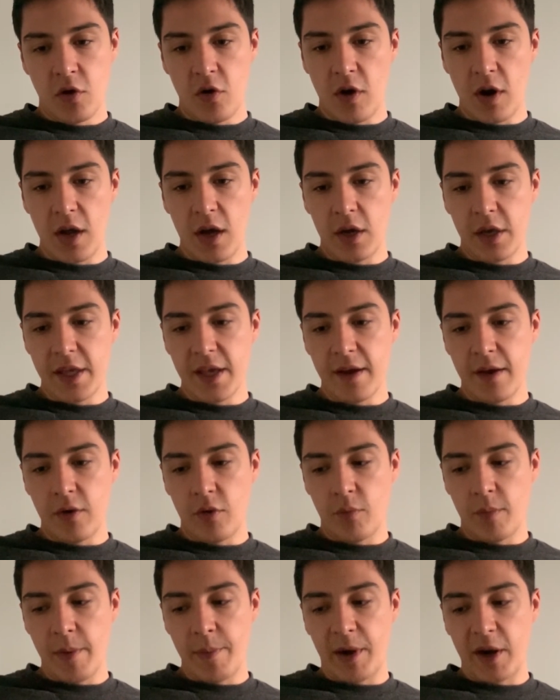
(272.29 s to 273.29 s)
Voilà, a,
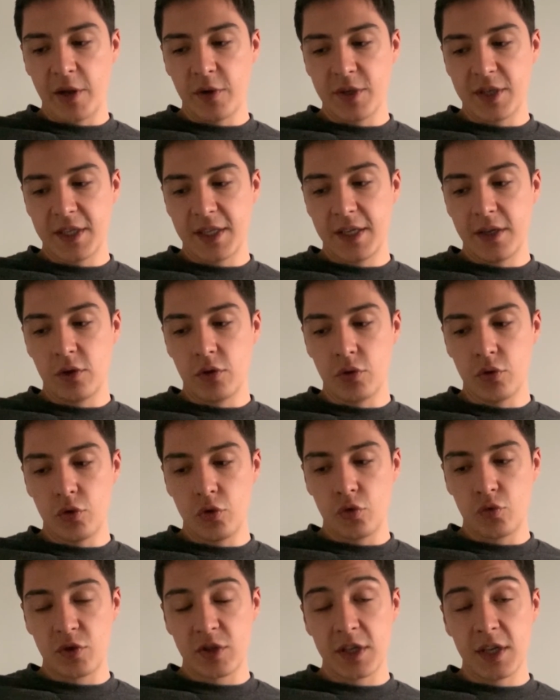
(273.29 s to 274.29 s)
on m'a parlé aussi
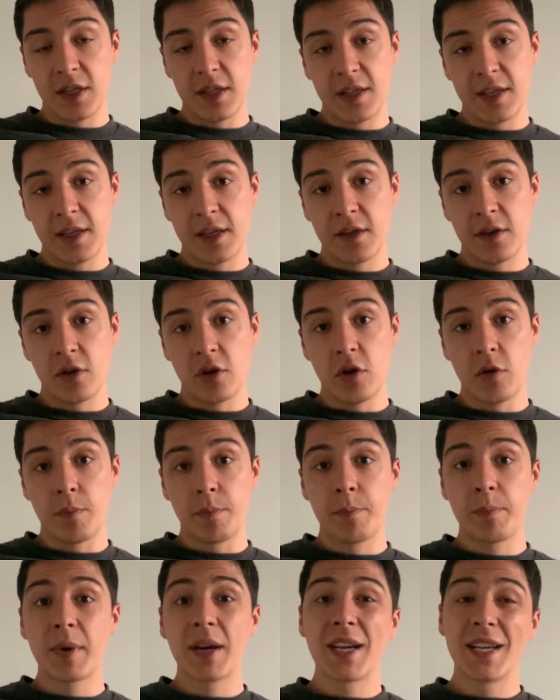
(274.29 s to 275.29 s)
de tout ce qui était euh,
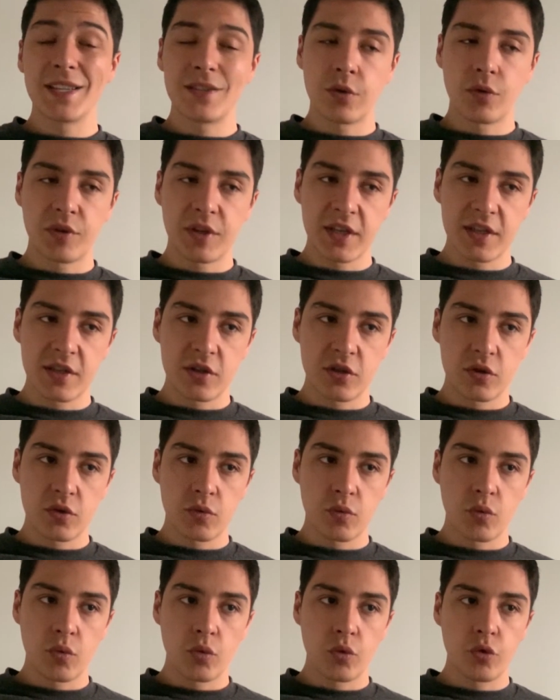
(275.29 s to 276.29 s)

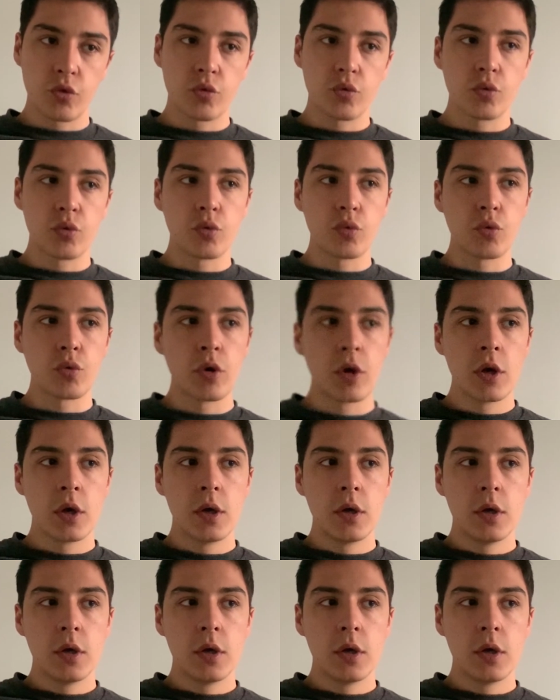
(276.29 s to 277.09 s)
présentation de